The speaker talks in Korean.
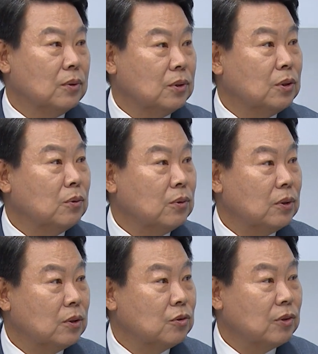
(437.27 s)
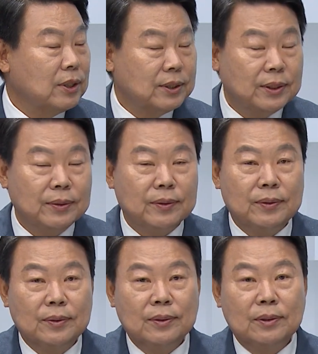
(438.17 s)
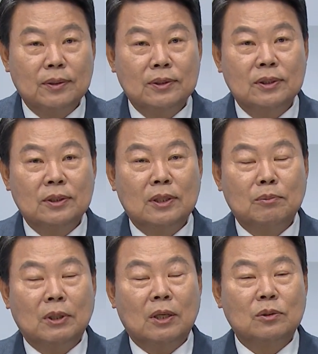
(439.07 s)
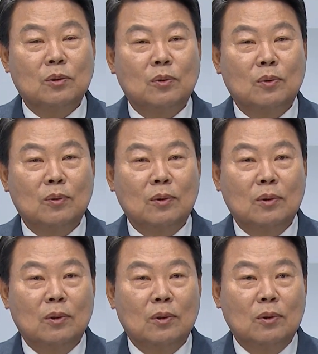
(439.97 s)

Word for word: 치료를 할 수가 있어요. 네. 그런 시스템을 갖췄고 네.